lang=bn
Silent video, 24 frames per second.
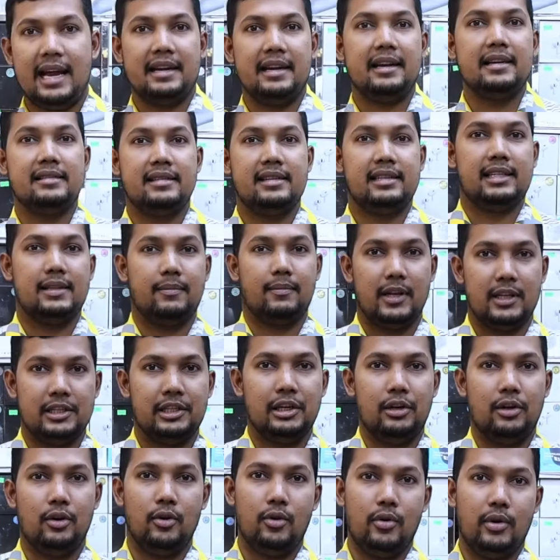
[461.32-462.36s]
লাইটনিং সিস্টেমটা
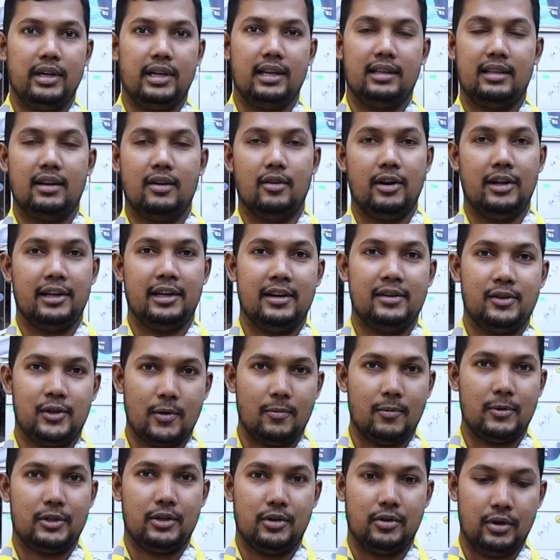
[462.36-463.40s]
ছিল এটাতে অনেকের
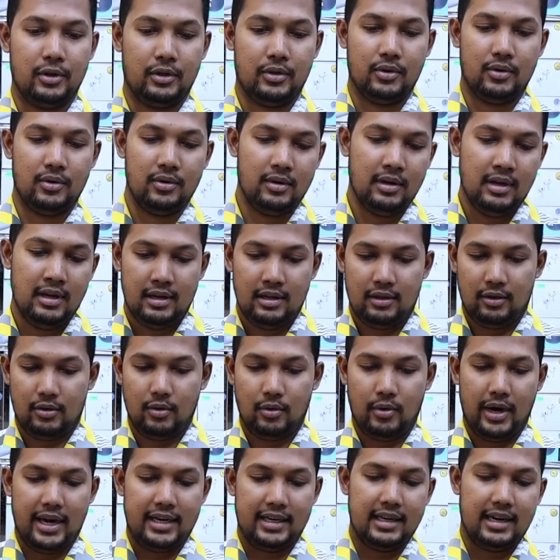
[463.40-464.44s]
সমস্যা হইতো
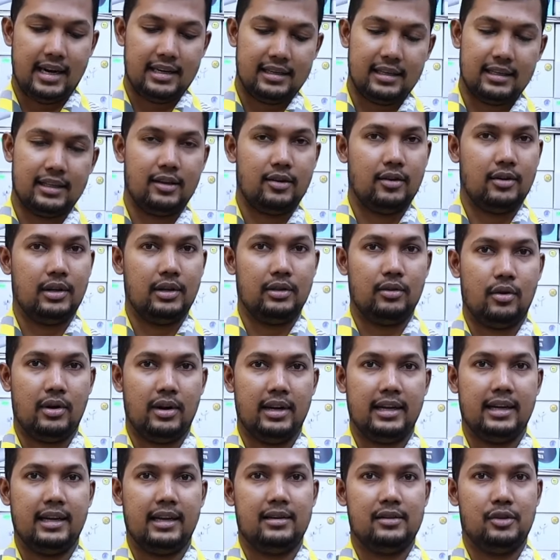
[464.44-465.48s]
তো এটা আসাতেও কিন্তু
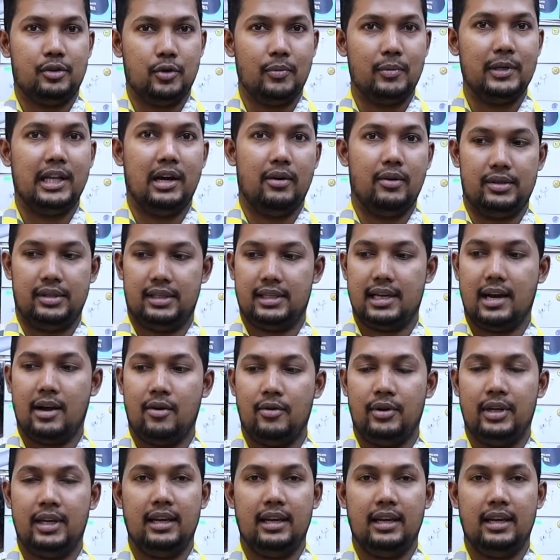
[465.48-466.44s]
অনেকের সুবিধা হয়েছে কারণ